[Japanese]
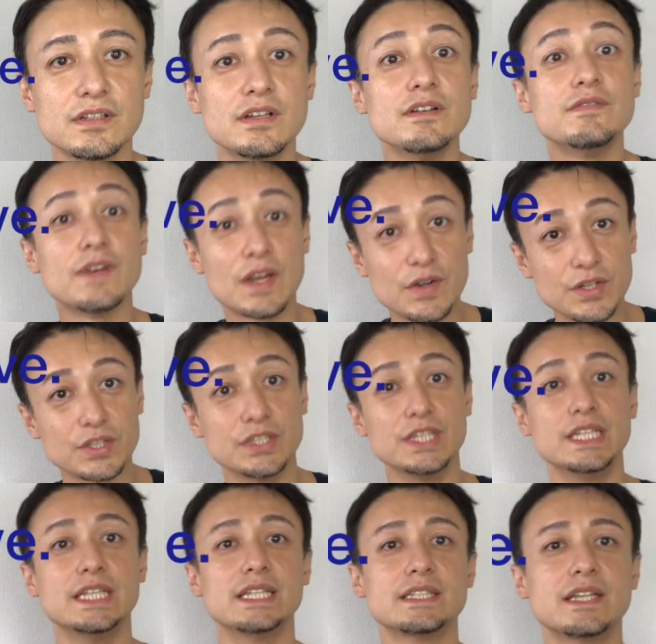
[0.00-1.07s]
Very good.
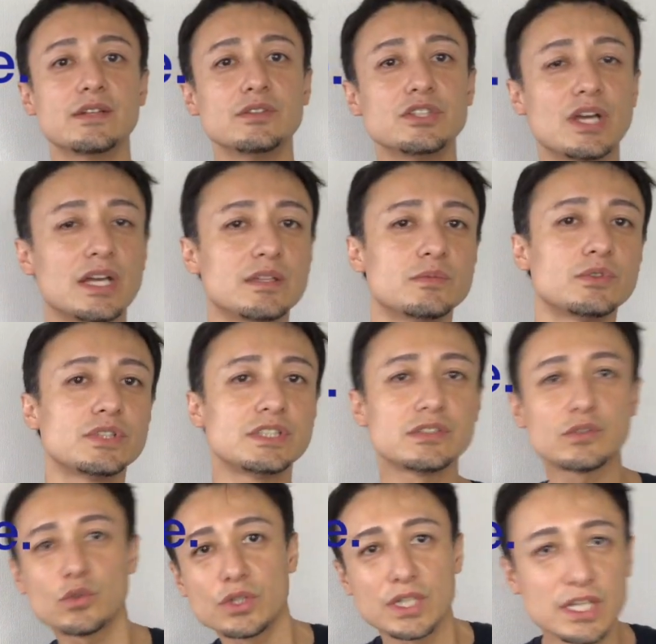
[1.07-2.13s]
いいですね。僕一応
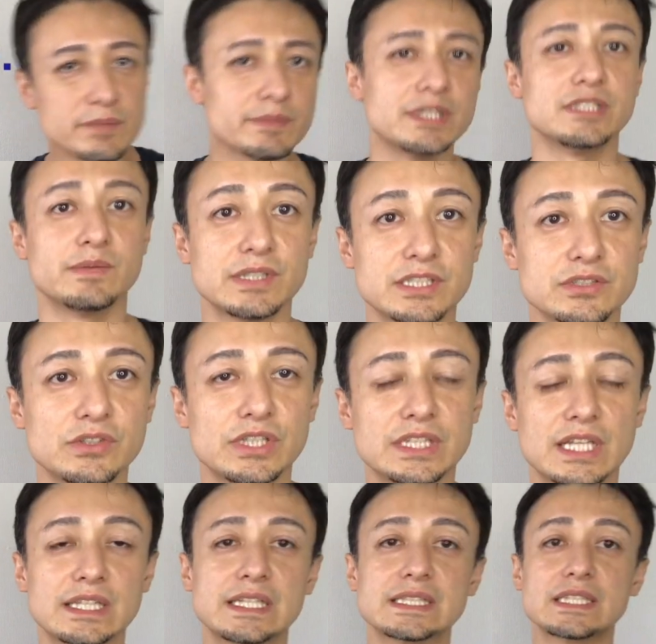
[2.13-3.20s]
これが今一番しっくりいっ
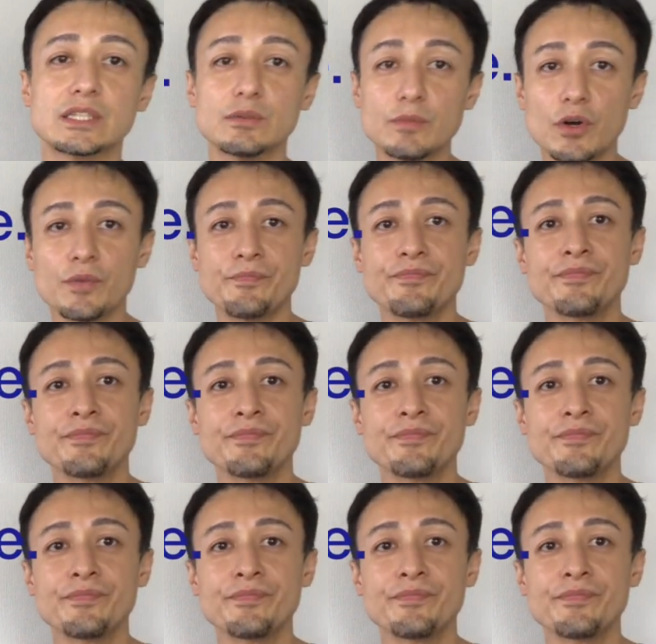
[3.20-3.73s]
たんですけども、